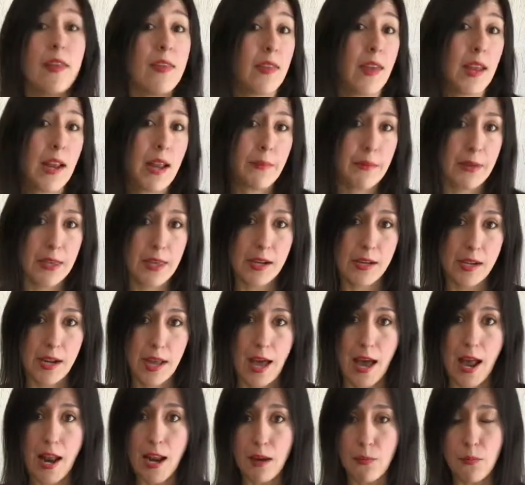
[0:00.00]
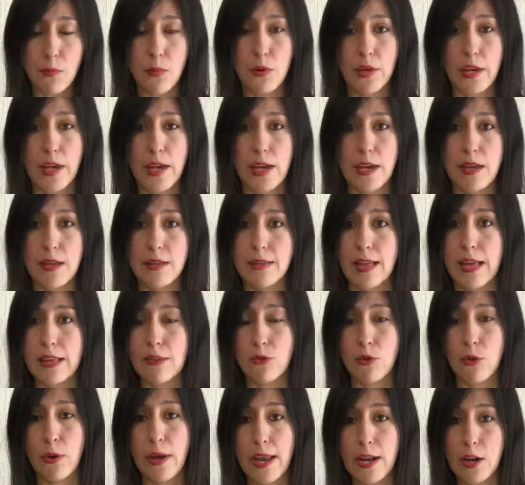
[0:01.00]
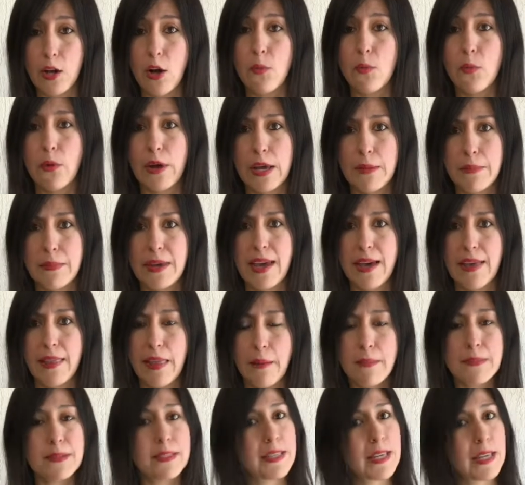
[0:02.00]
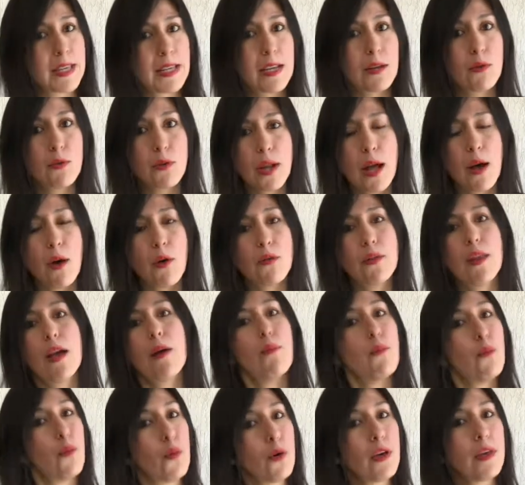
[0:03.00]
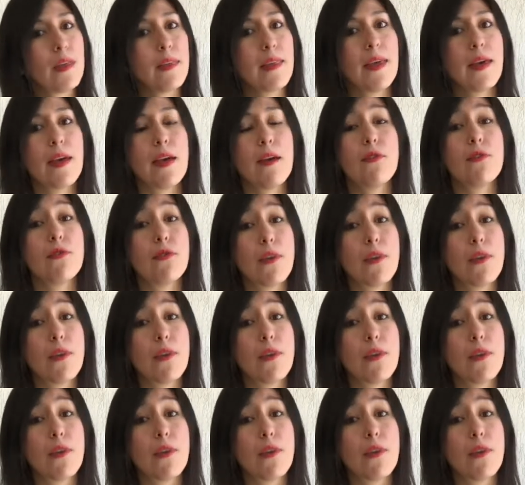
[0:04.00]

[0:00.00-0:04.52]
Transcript: de la vida real, porque tanto él como Amy Adams tienen una onda muy de